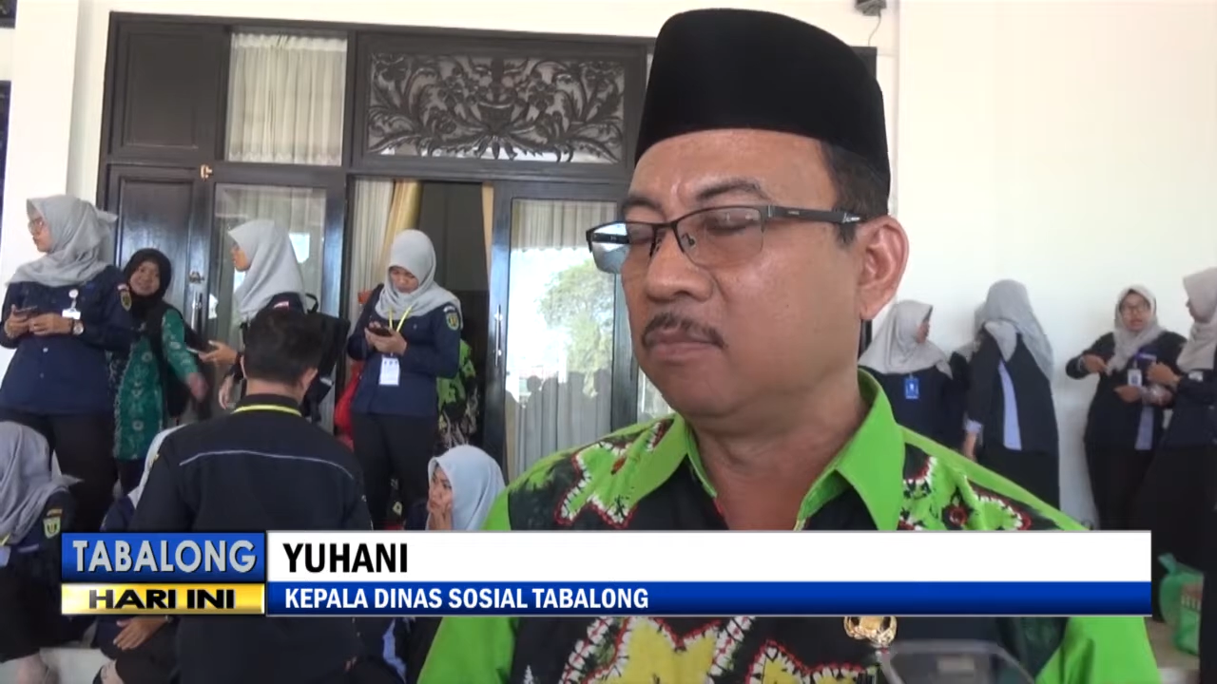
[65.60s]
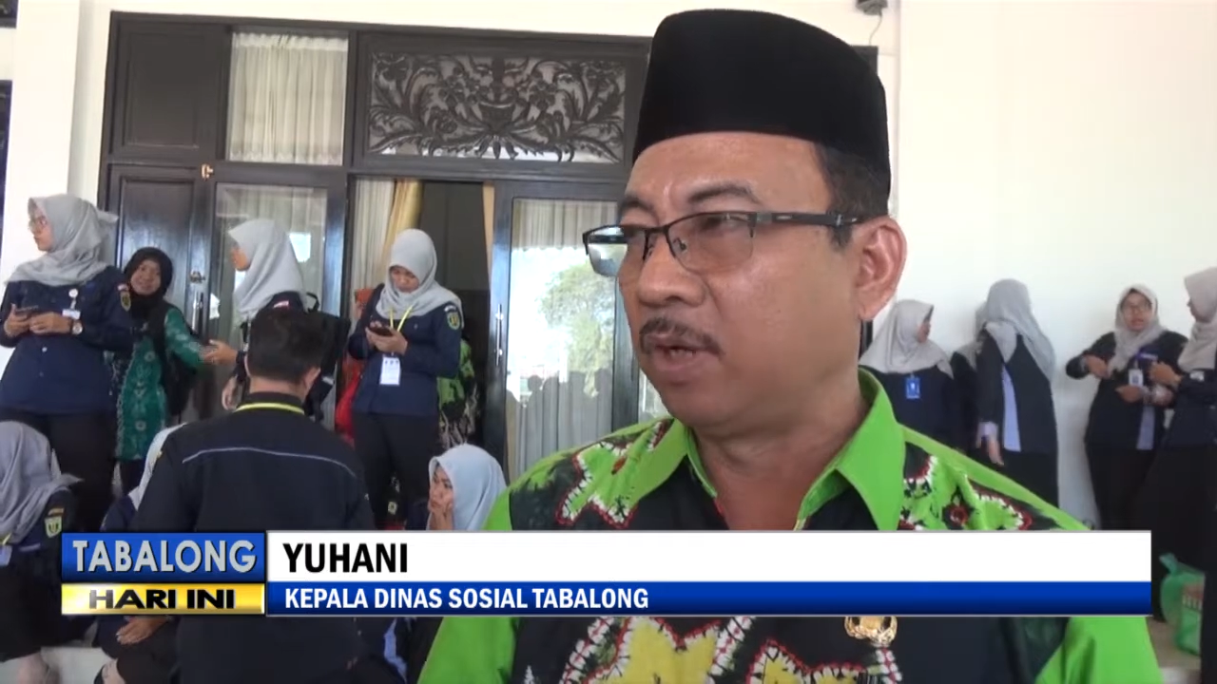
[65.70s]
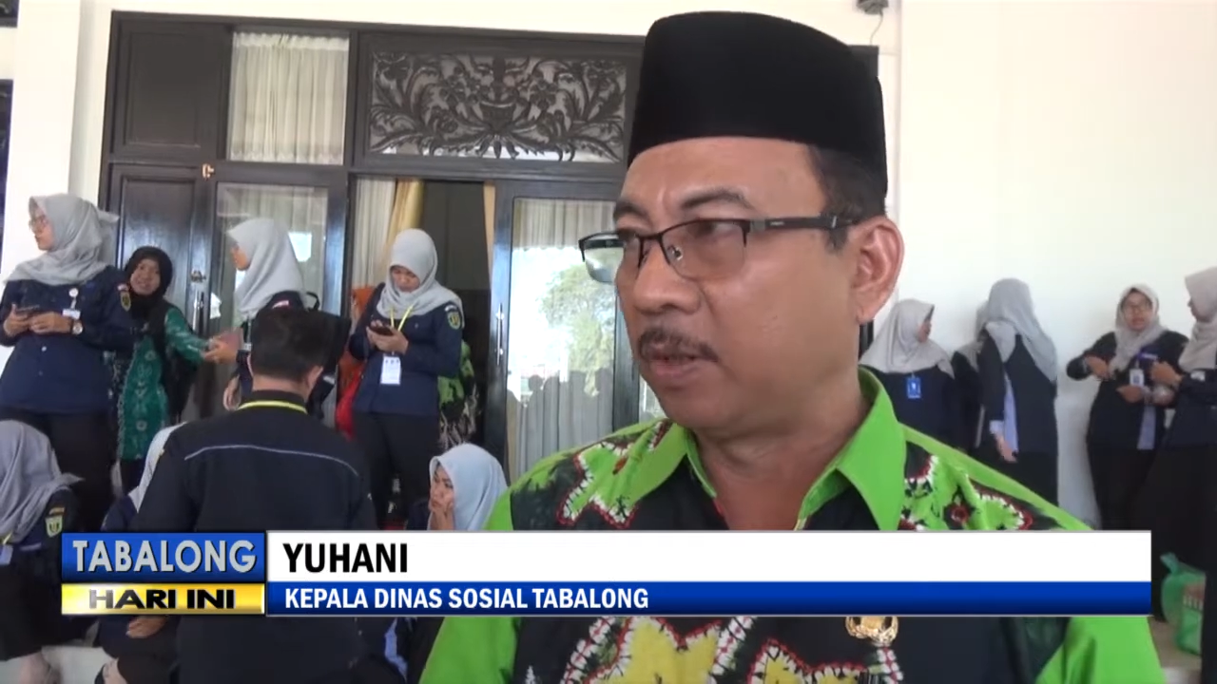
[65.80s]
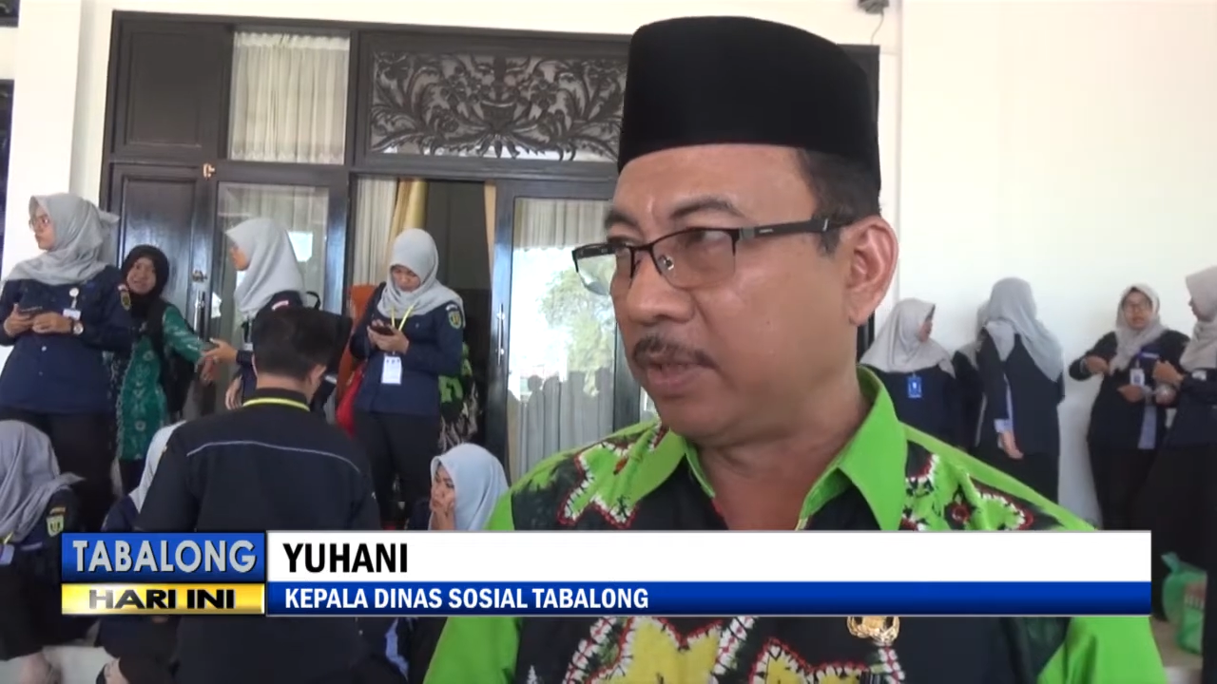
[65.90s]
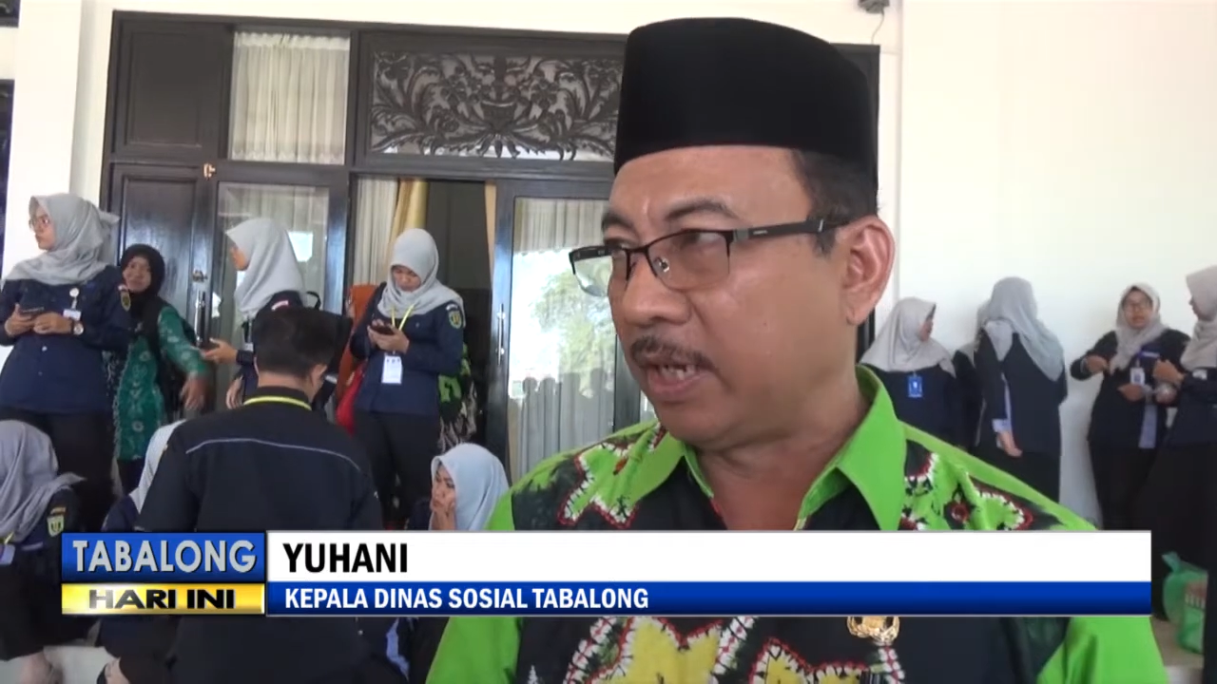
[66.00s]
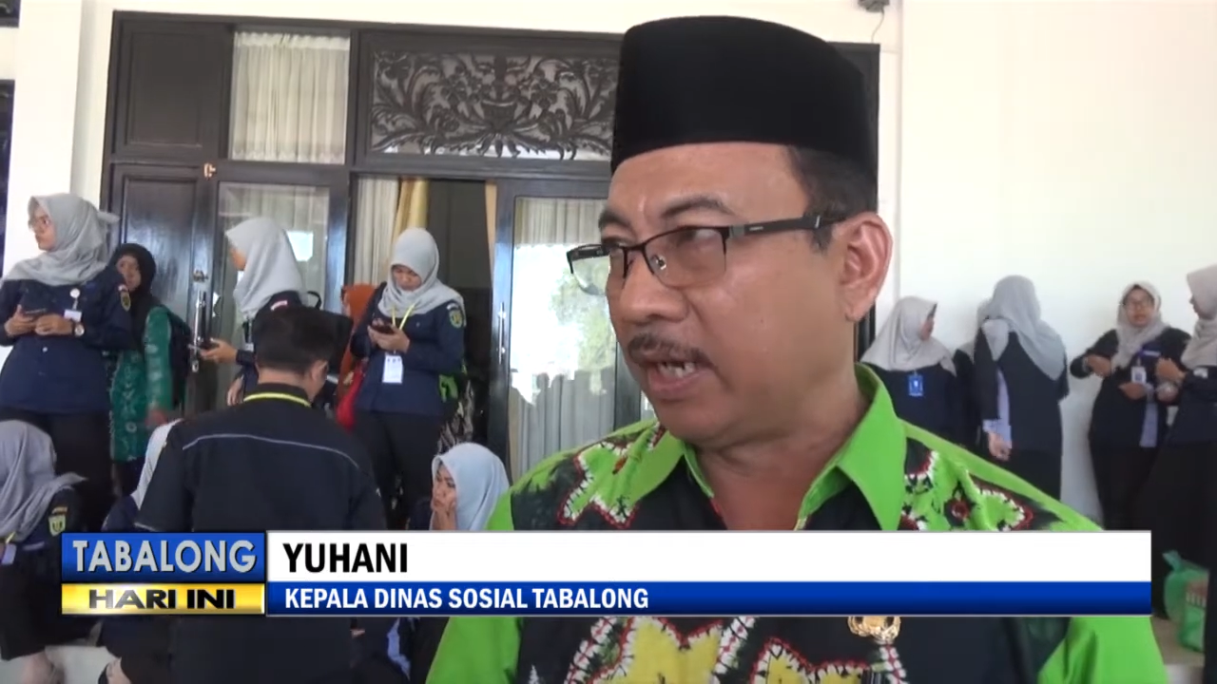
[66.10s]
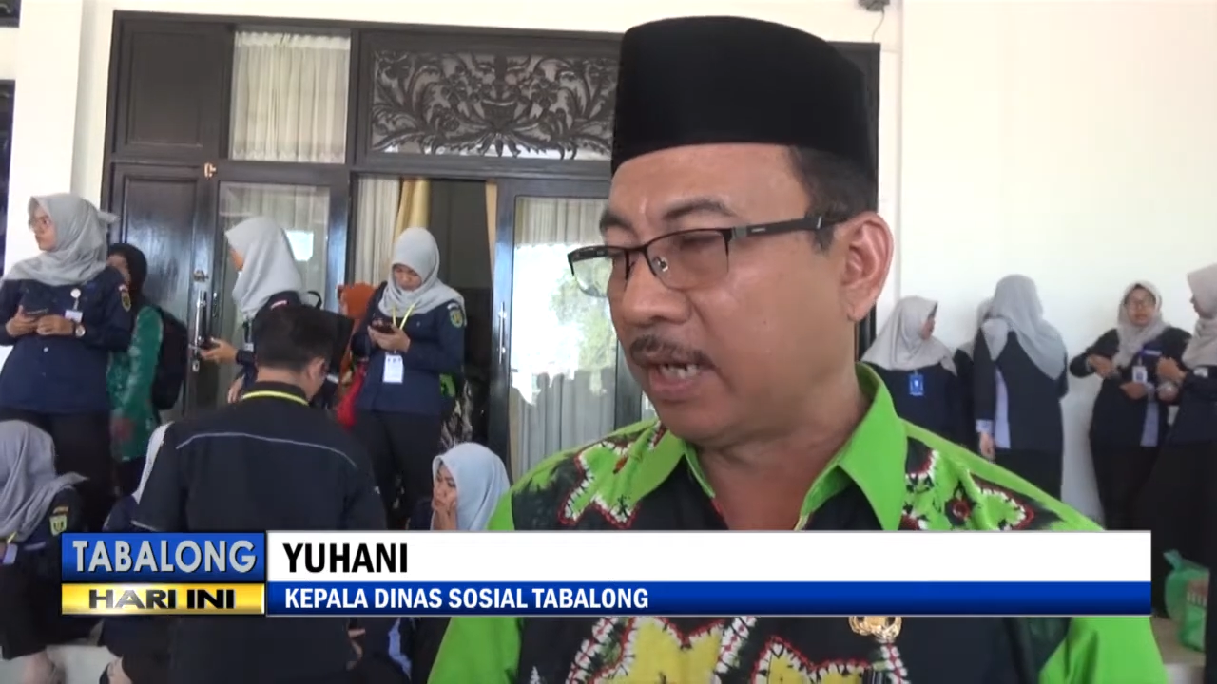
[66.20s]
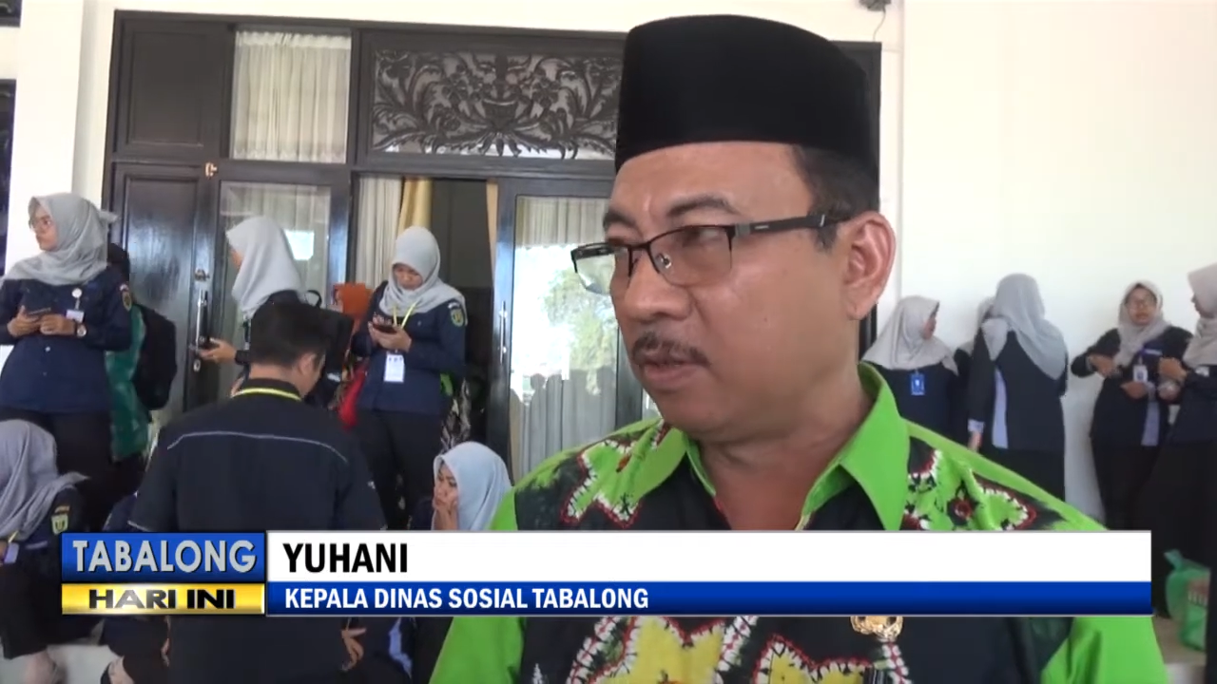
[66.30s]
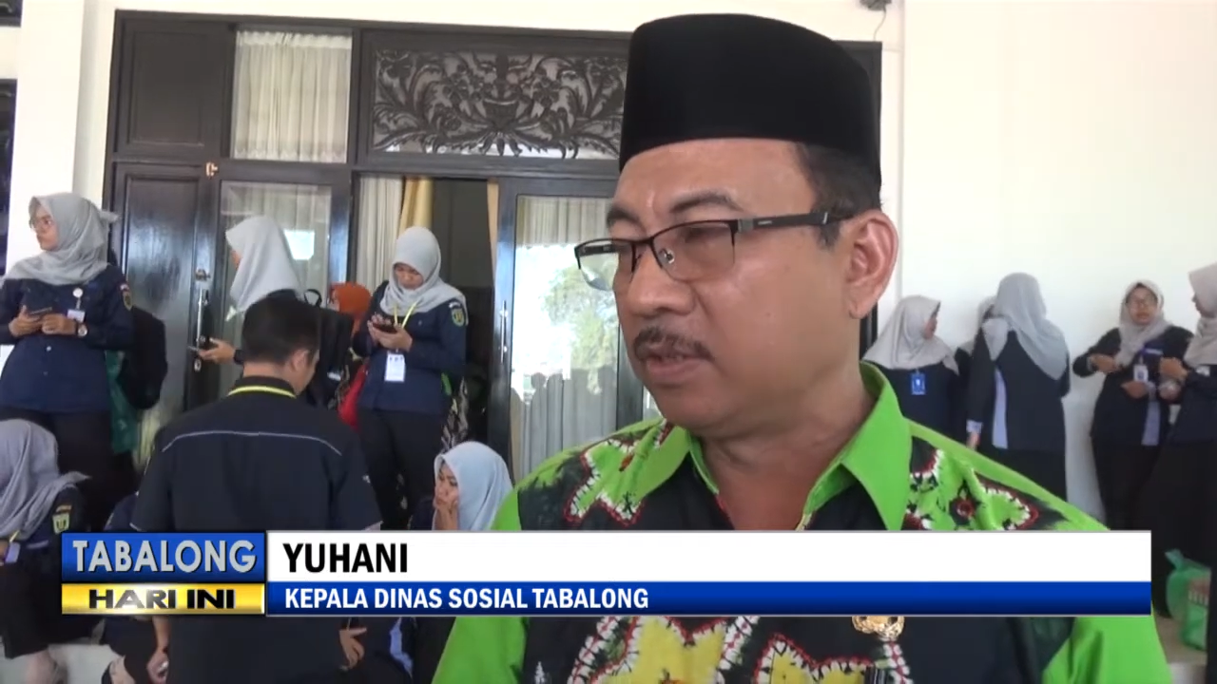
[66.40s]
Muara Uya. Kalau